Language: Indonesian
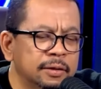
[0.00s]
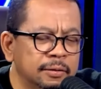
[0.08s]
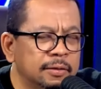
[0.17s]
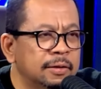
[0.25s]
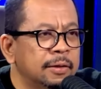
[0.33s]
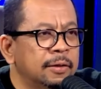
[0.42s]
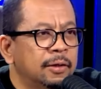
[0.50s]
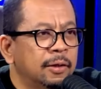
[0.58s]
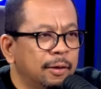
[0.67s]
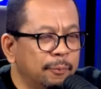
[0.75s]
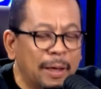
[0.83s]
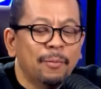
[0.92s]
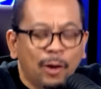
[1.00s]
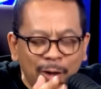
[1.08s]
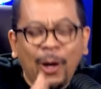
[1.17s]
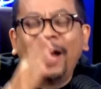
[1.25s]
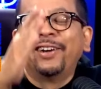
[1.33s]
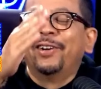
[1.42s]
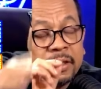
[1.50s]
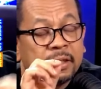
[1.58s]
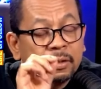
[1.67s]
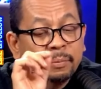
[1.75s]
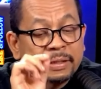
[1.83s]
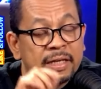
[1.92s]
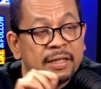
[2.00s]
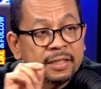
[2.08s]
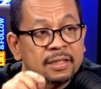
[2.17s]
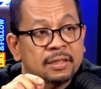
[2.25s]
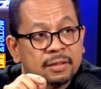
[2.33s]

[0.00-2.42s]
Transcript: Pramono Rano. Oh, Pramono Rano. Ini Mas Anies